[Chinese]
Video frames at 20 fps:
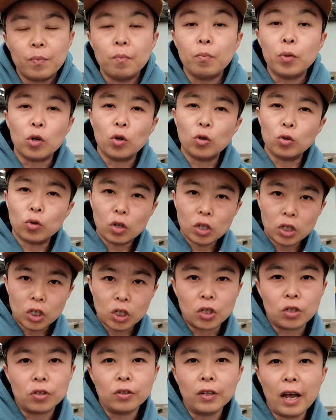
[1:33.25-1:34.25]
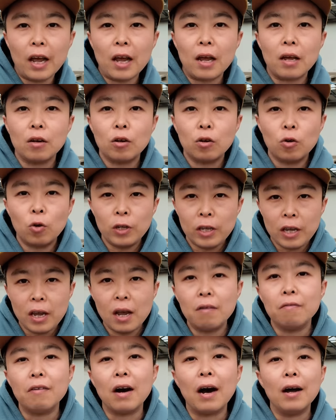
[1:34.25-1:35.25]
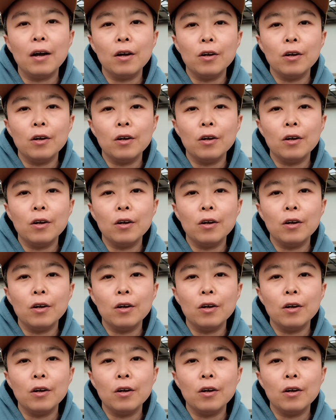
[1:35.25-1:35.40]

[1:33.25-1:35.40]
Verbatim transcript: 比如说室内、夜晚，